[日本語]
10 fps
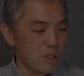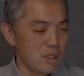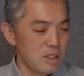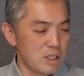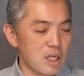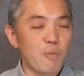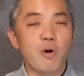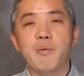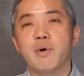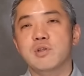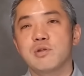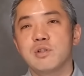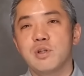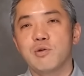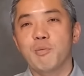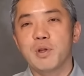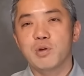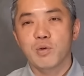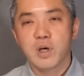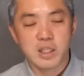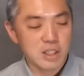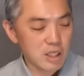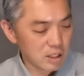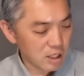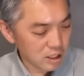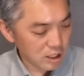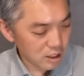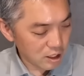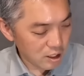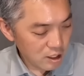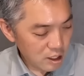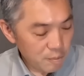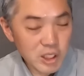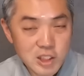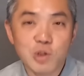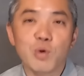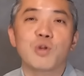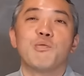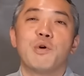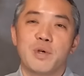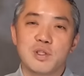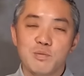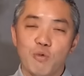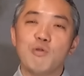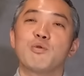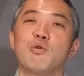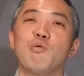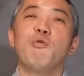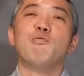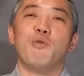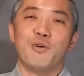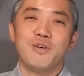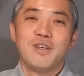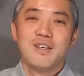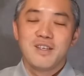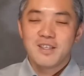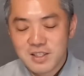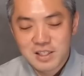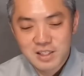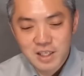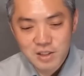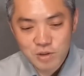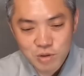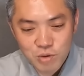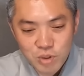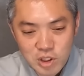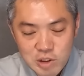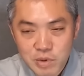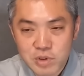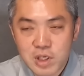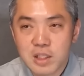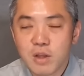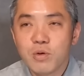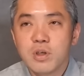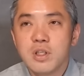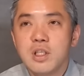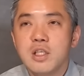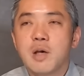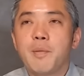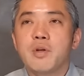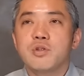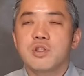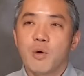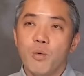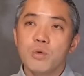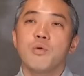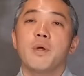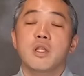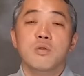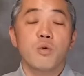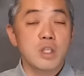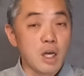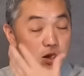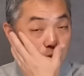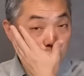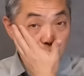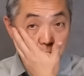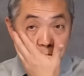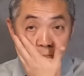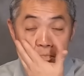になんかモヤモヤするっていうコメントを書いていただいた方がいて確かにそうだと思います僕もそう思うもん実際ずっと210使ってる時に230の時は本当全く起きなかったので